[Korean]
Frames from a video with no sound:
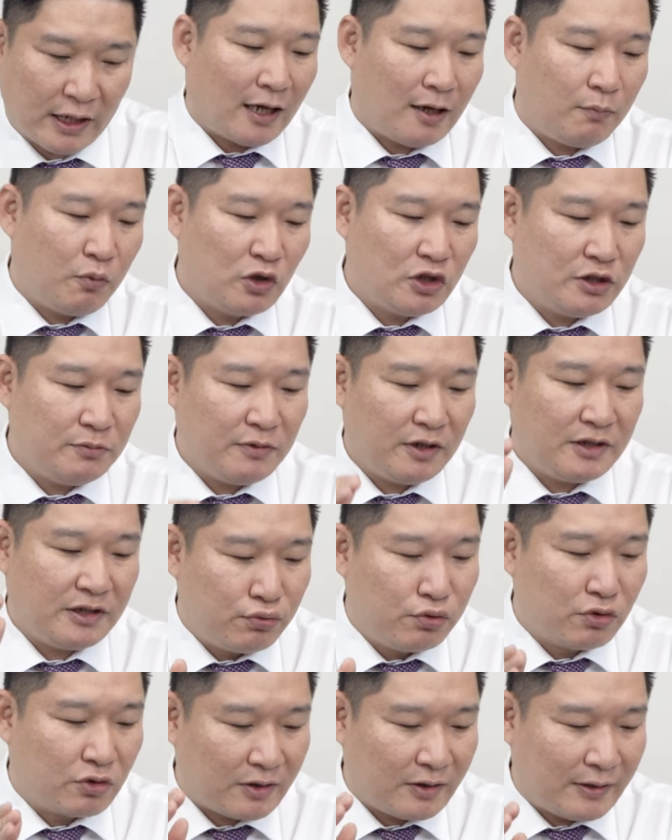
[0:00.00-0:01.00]
다 보시면
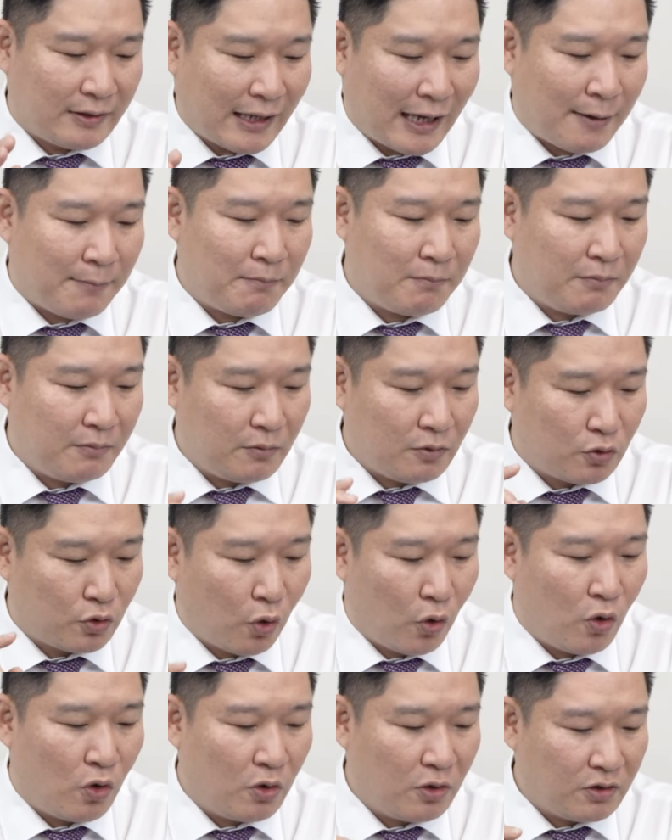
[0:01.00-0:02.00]
북, 남,
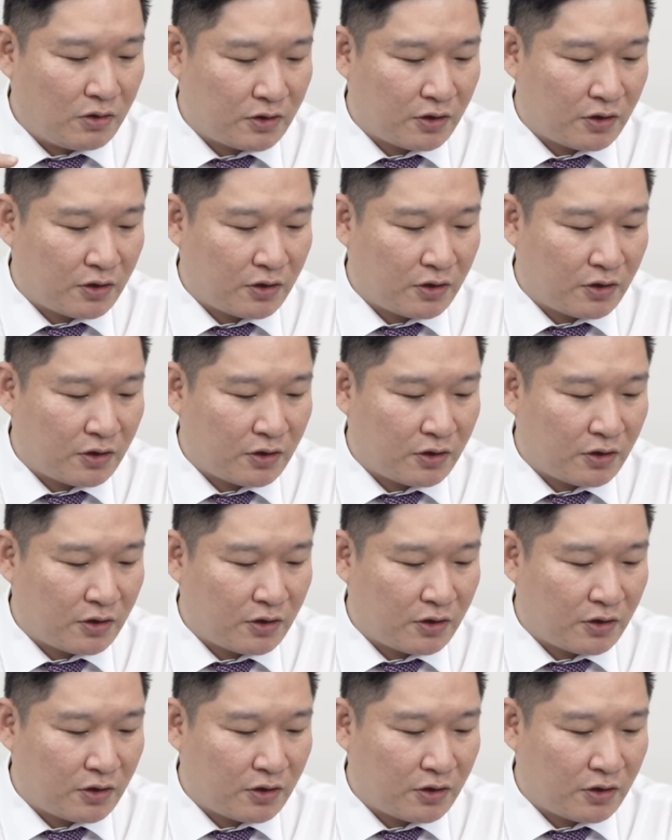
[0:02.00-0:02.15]
동,